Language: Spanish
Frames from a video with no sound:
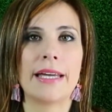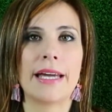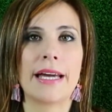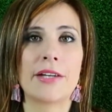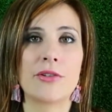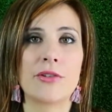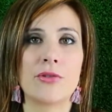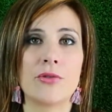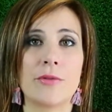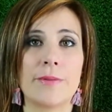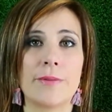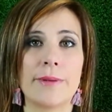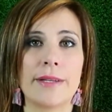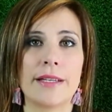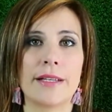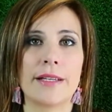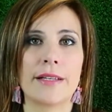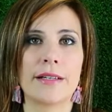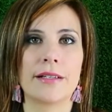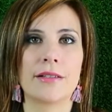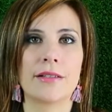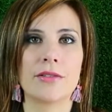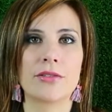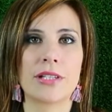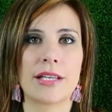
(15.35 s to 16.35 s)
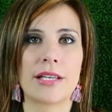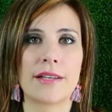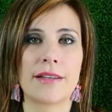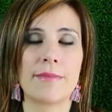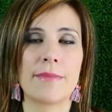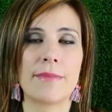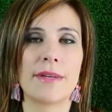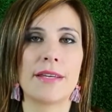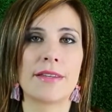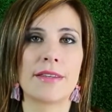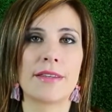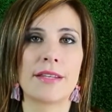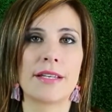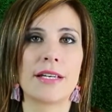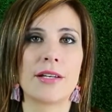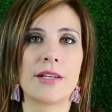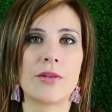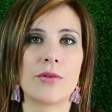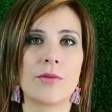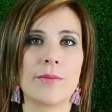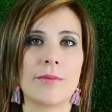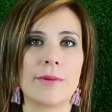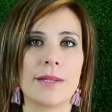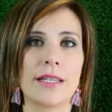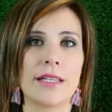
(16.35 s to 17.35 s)
ayurvédica, o sea, de medicina
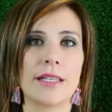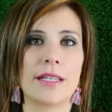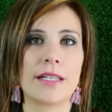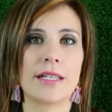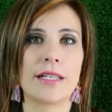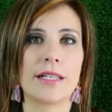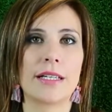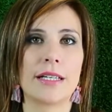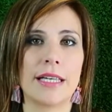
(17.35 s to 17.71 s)
ayurvédica.